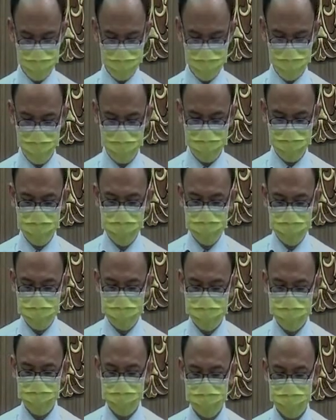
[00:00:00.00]
已经
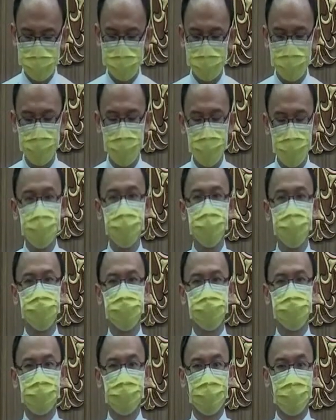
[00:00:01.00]
是这个伊姆
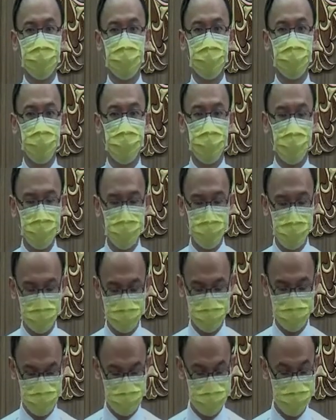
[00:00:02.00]
村的一个观光
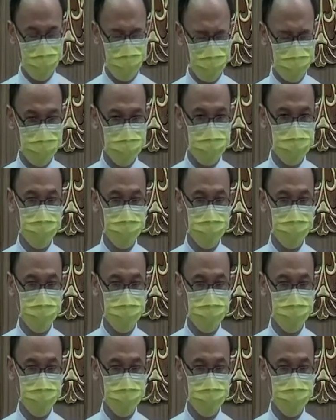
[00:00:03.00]
的景点，